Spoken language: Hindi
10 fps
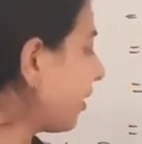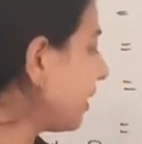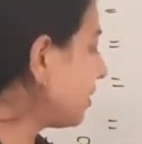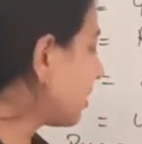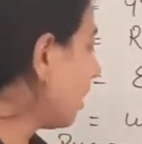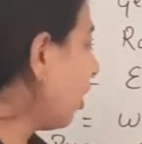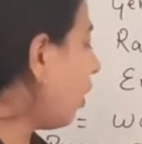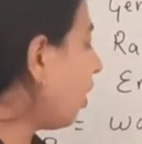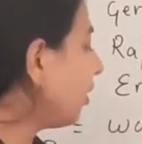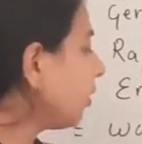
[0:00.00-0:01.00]
फ़ेज़
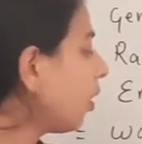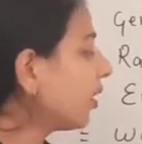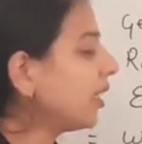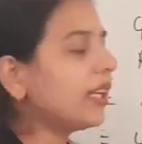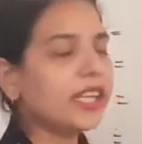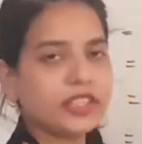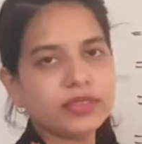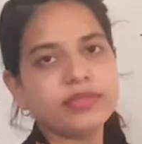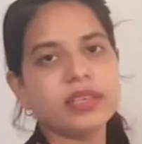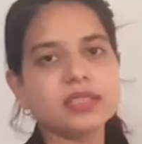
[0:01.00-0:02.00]
और
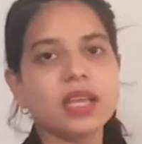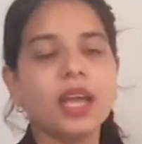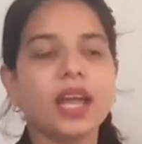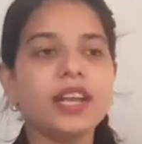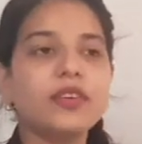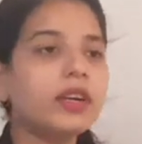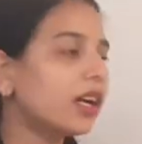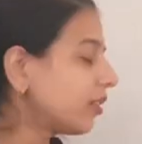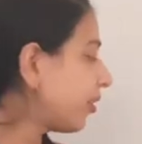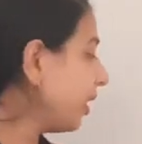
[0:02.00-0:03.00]
ओरिएंटेशन फ़ेज़
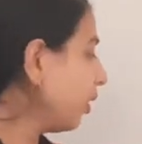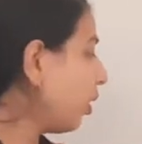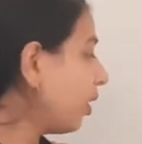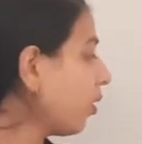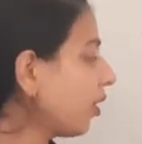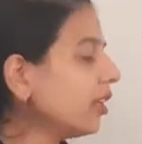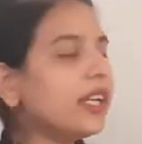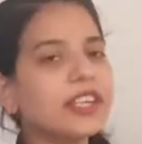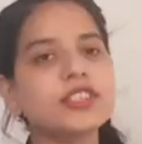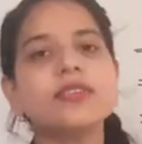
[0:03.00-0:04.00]
इंट्रोडक्टरी और
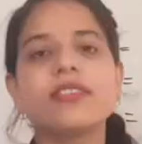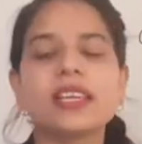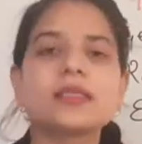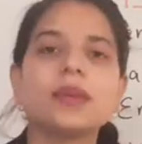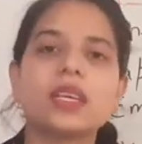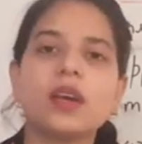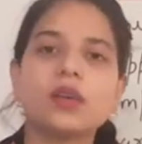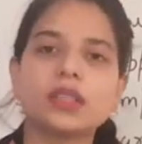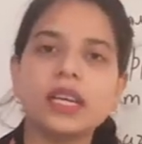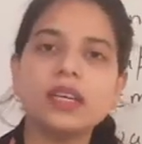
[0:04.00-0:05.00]
ओरिएंटेशन फ़ेज़ में क्या
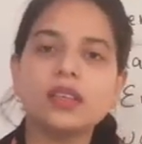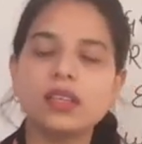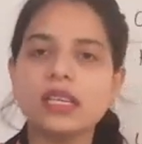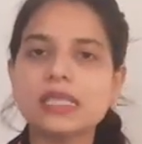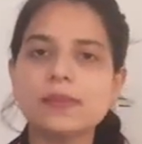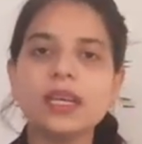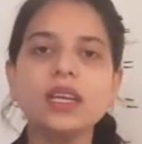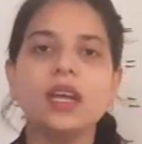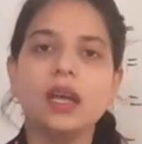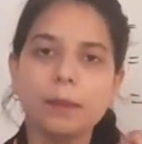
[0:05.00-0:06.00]
होता है
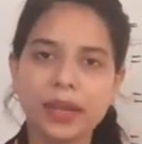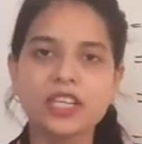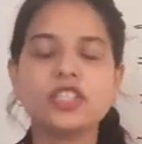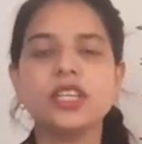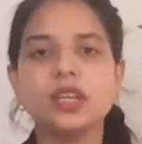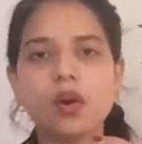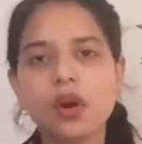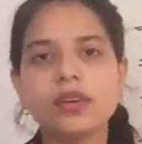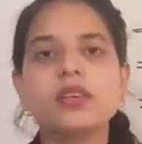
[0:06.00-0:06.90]
इसमें पेशेंट और